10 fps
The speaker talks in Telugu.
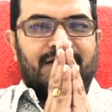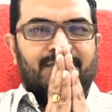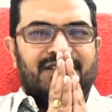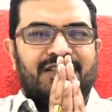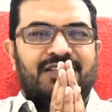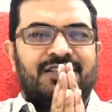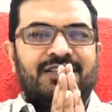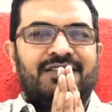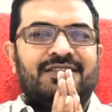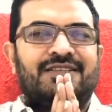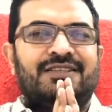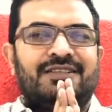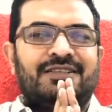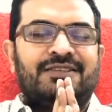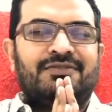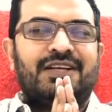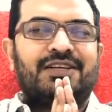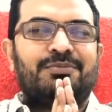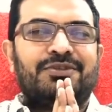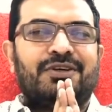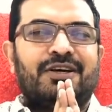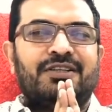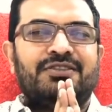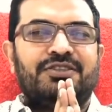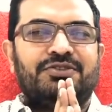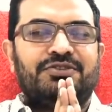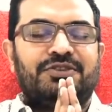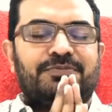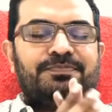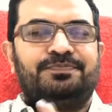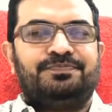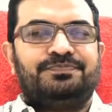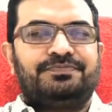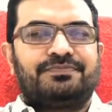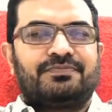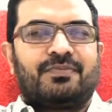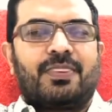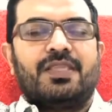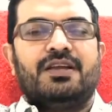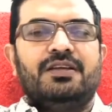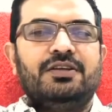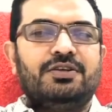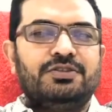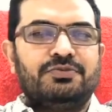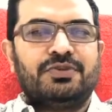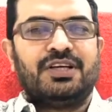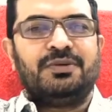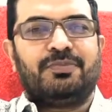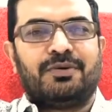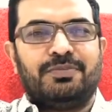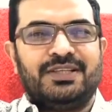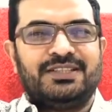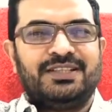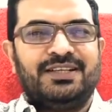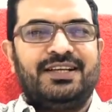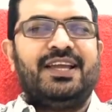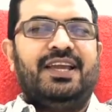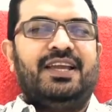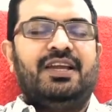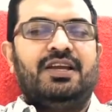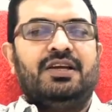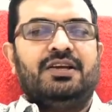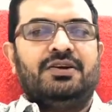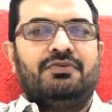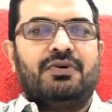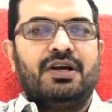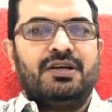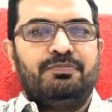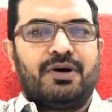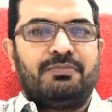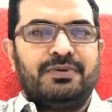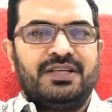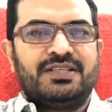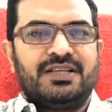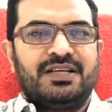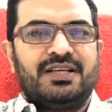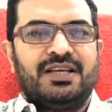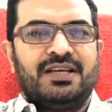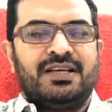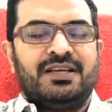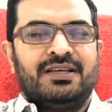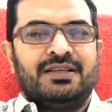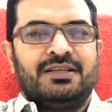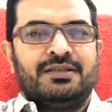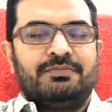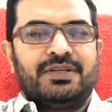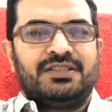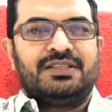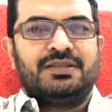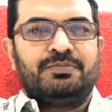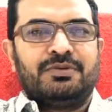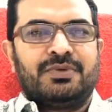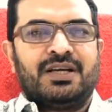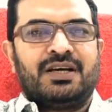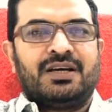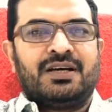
నమస్తే అండి వెల్కమ్ టు ఆరెంజ్ న్యూస్ రూమ్ ఈరోజు వరల్డ్ పాపులేషన్ డే వరల్డ్ పాపులేషన్ అంటే ప్రజెంట్ ఇప్పుడు మన